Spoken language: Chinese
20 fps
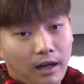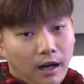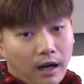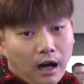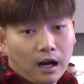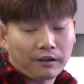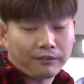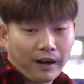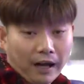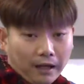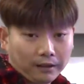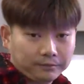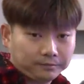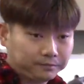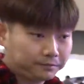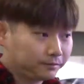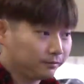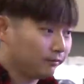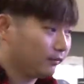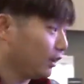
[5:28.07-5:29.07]
阿尔法
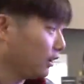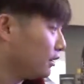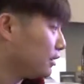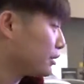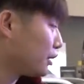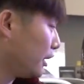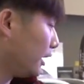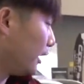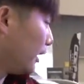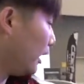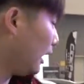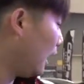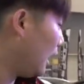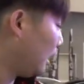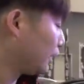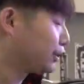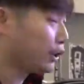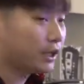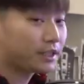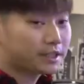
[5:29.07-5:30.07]
是一个最